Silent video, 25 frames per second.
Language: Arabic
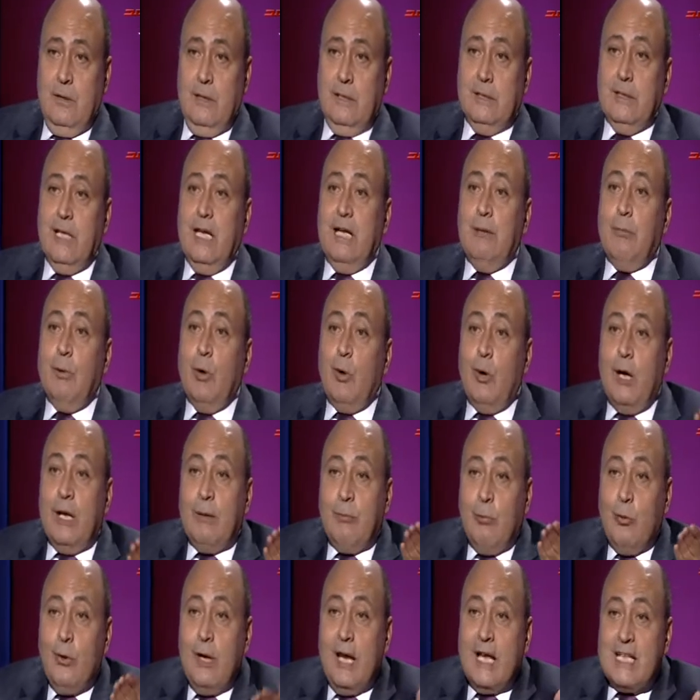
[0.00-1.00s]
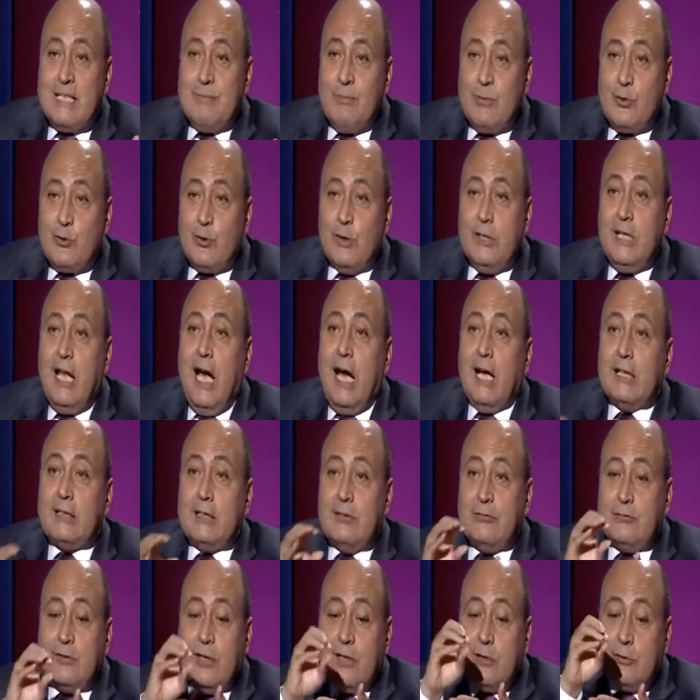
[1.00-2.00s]
ده انا انا بقول الازمه السوريه دي
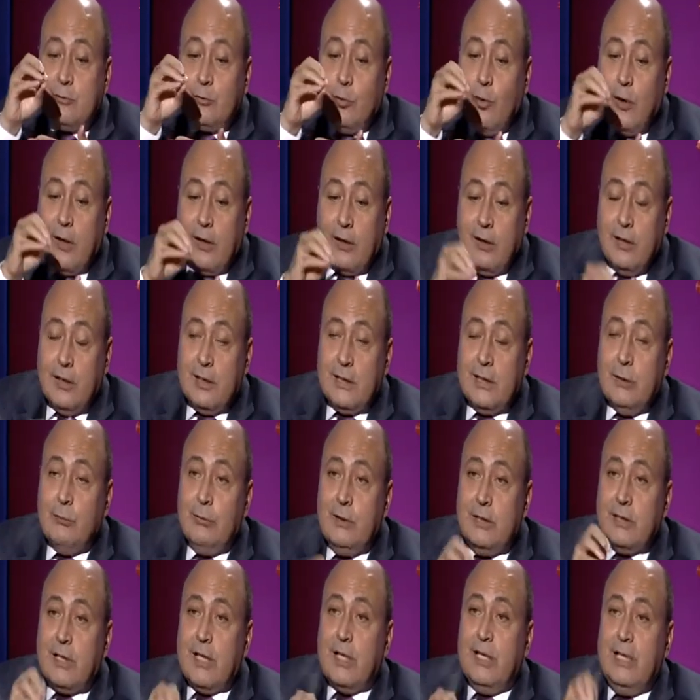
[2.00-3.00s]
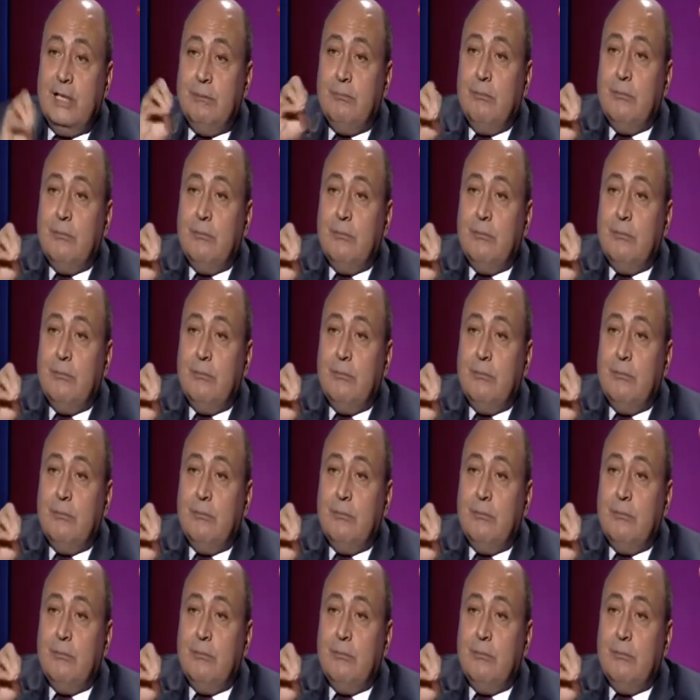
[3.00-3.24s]
هتفضل تؤرقنا واحنا رايحين